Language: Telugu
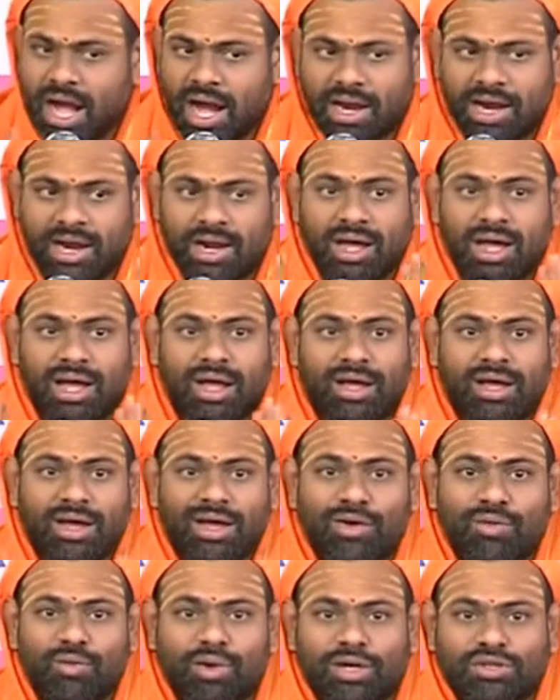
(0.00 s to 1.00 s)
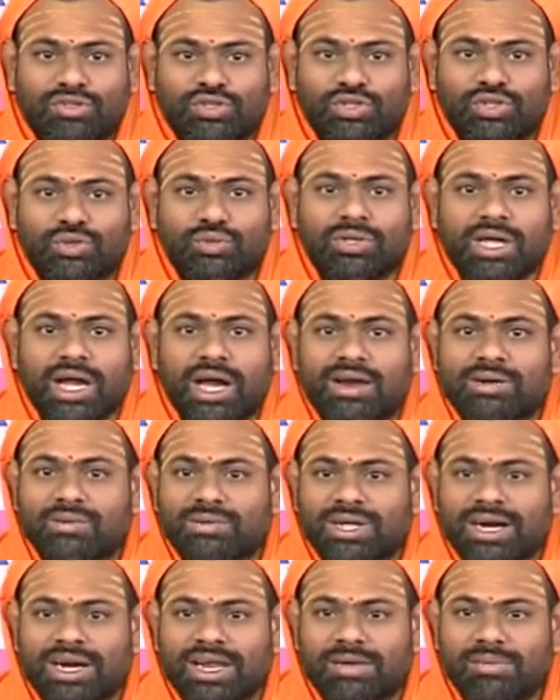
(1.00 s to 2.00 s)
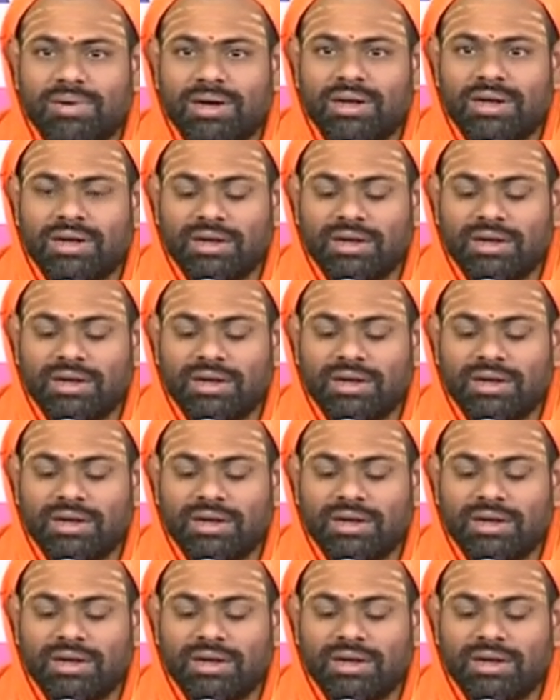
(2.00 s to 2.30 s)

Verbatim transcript: అక్కడ ఒక శిశువు తయారవుతాడనమాట